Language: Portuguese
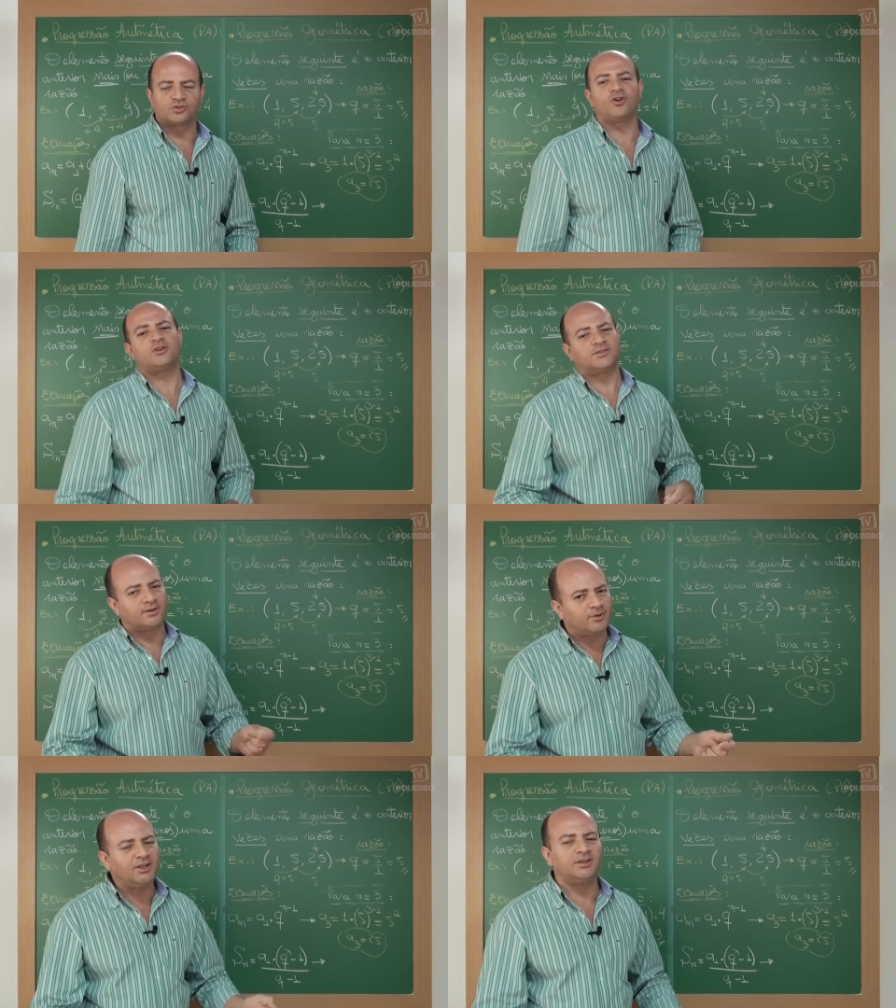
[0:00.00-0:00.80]
nós
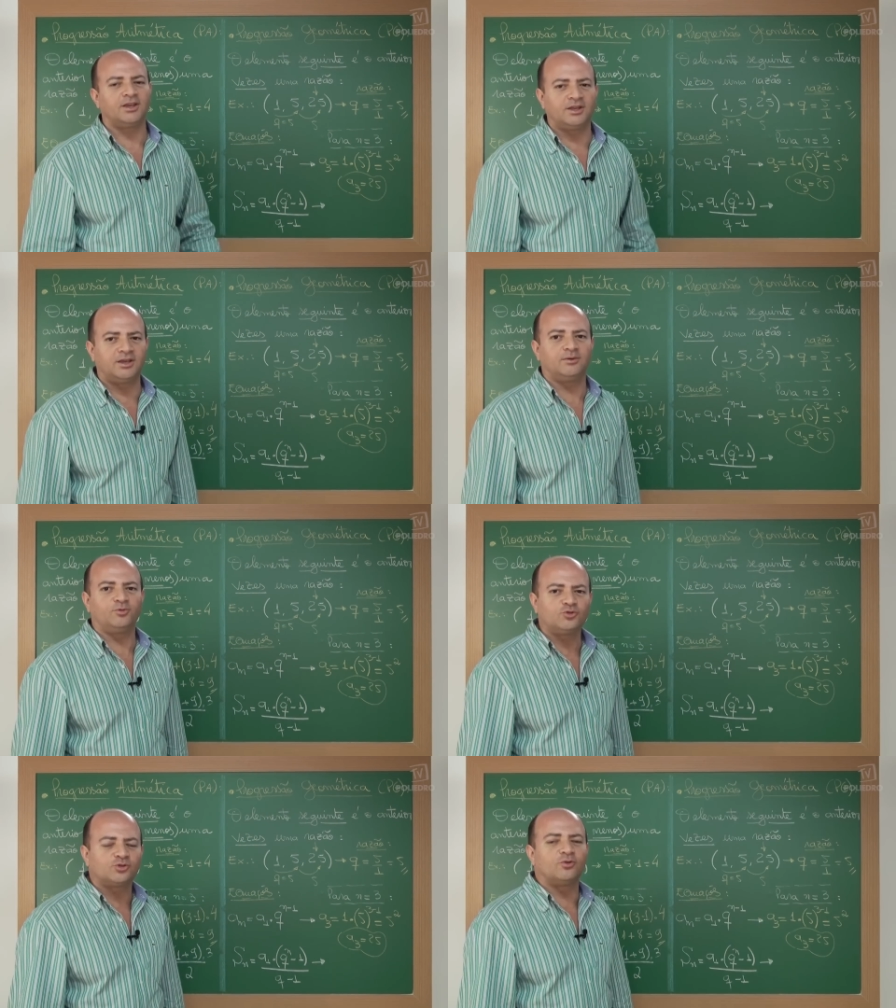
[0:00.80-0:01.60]
também
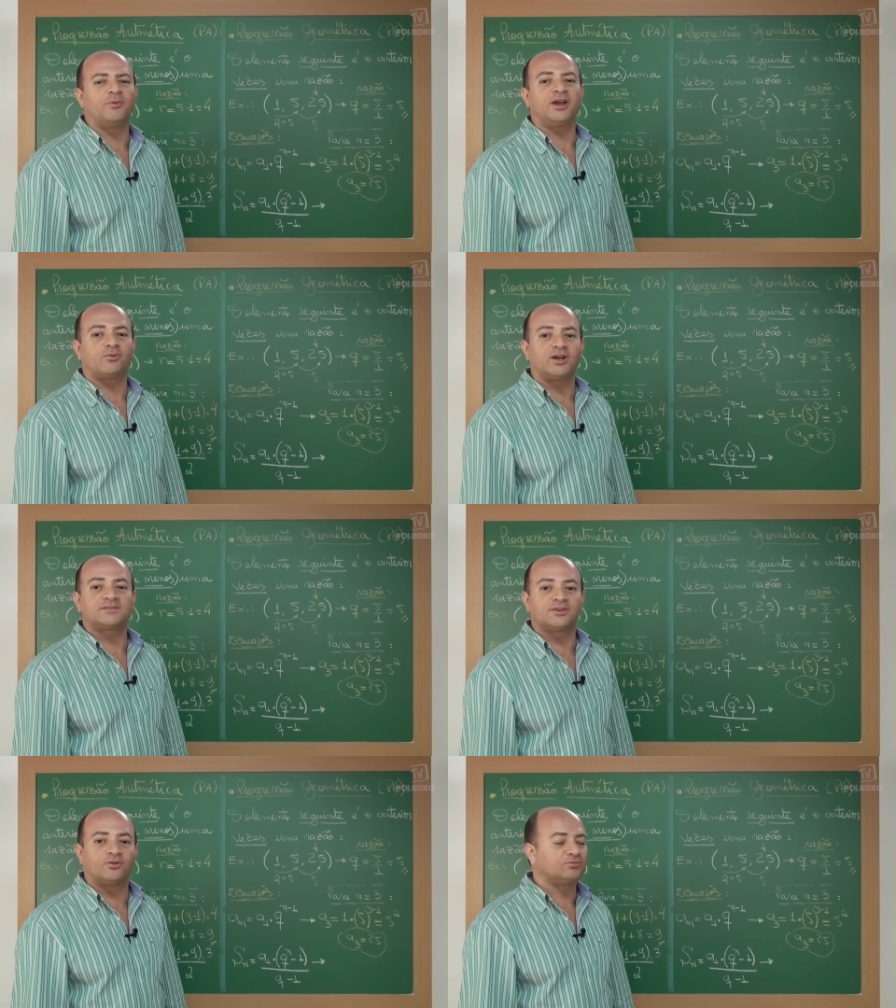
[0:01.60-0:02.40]
teremos uma
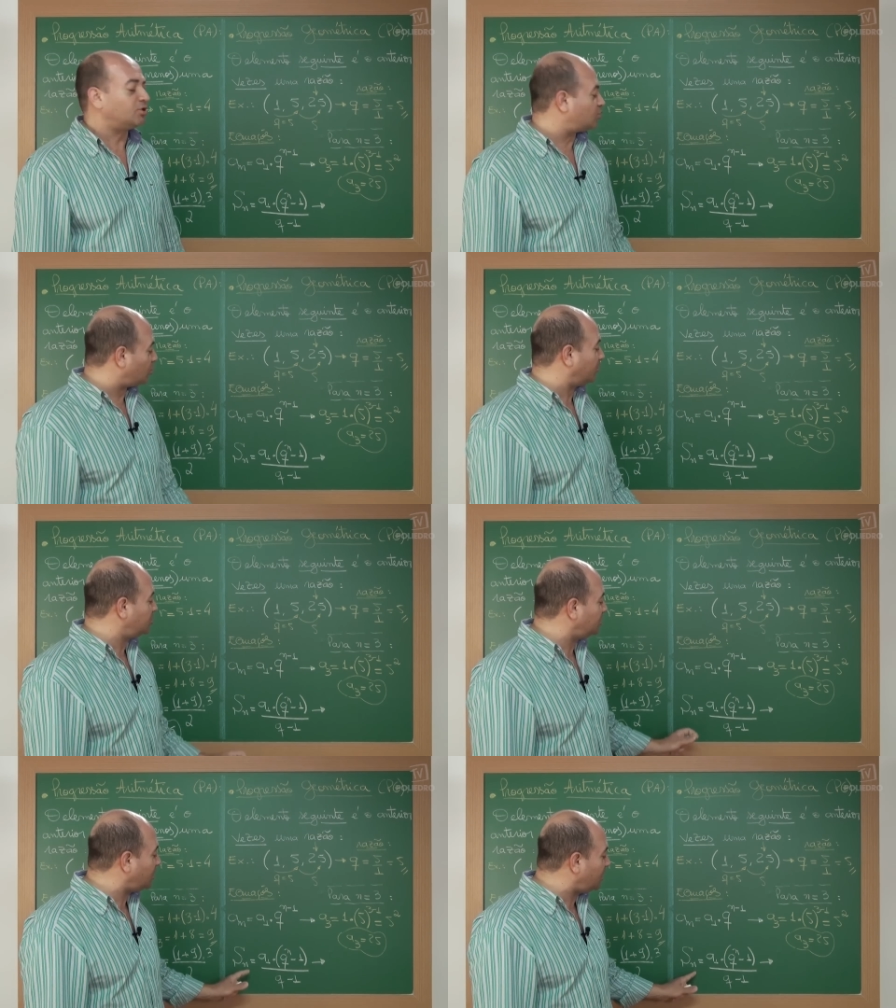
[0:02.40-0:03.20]
equação de soma
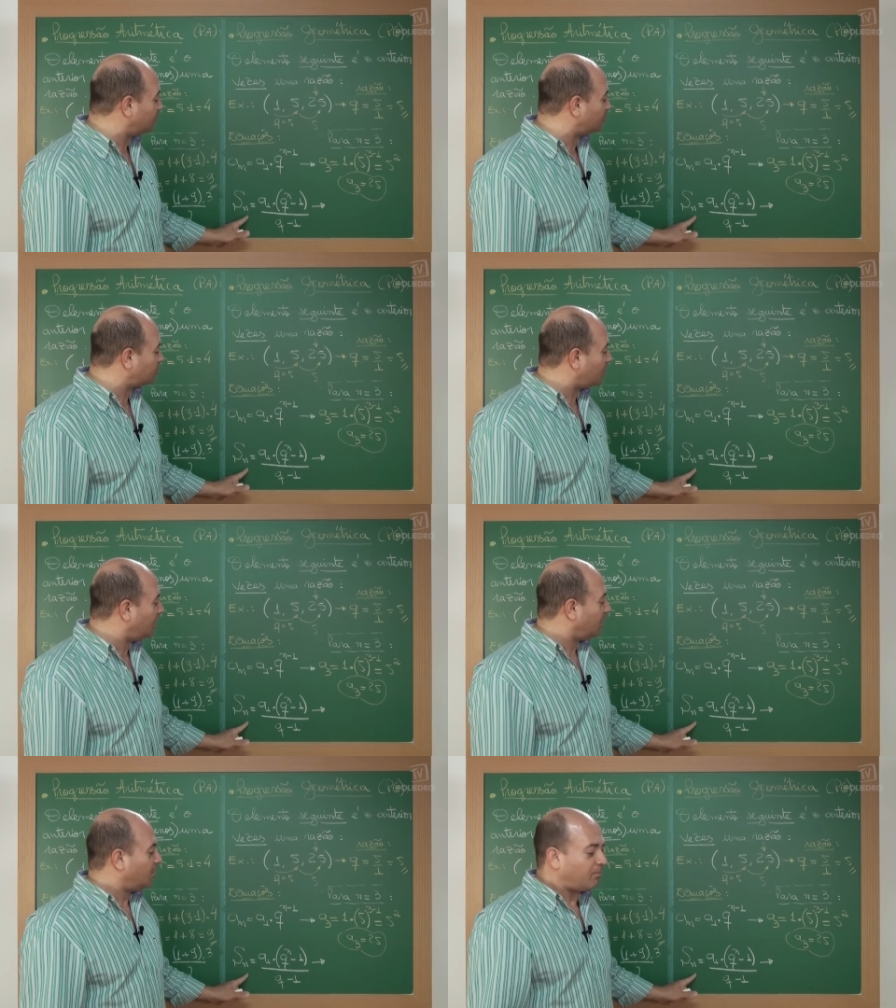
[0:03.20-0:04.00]
de termos
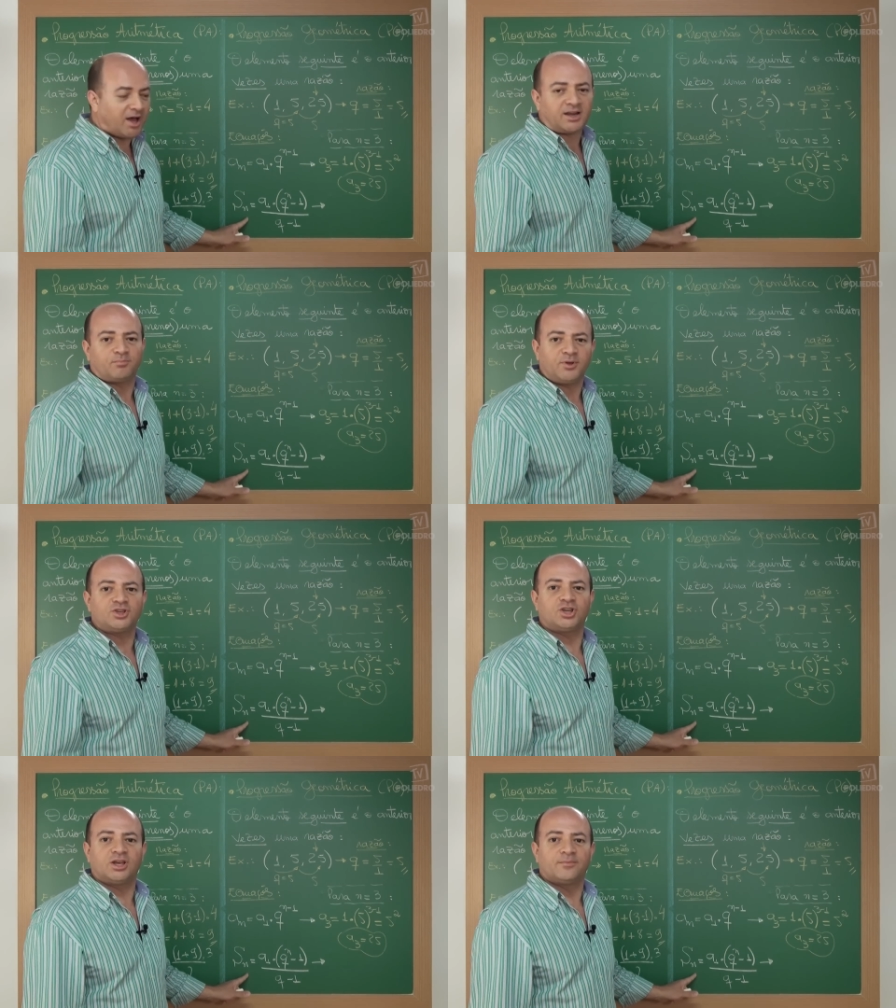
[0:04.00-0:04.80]
para
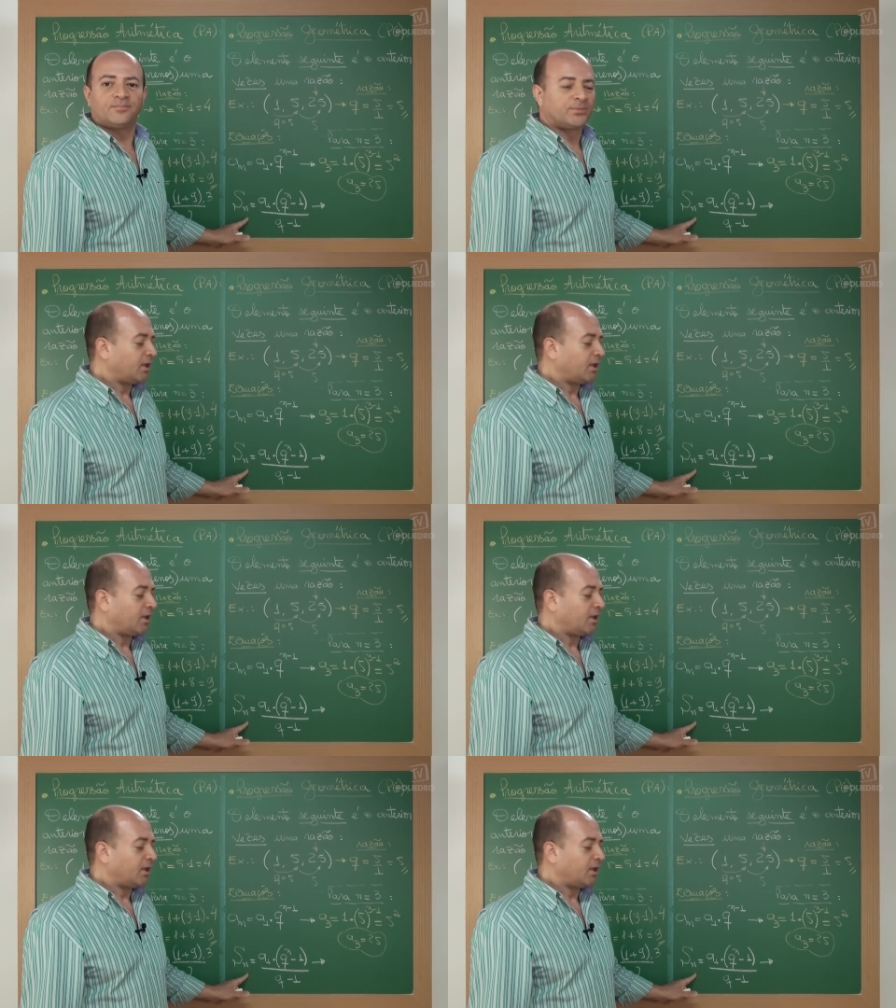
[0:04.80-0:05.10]
PG,